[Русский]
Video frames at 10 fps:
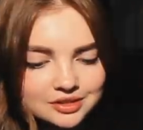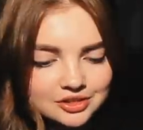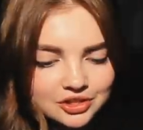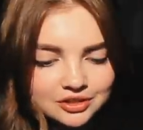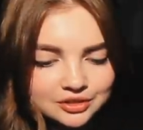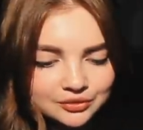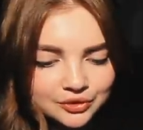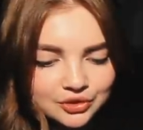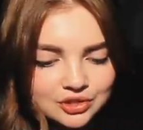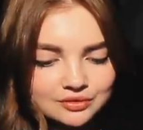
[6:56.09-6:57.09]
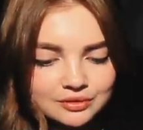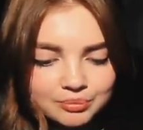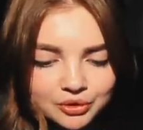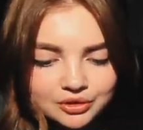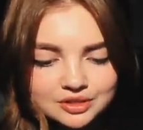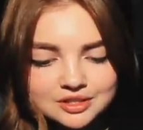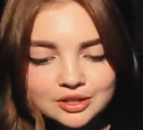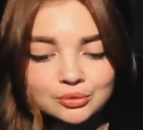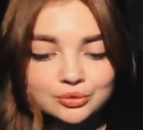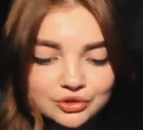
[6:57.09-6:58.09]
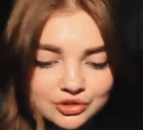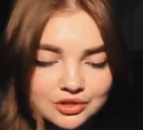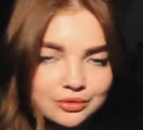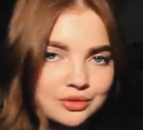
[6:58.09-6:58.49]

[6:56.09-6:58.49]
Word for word: Сначала ты вводишь свой пол, где учишься,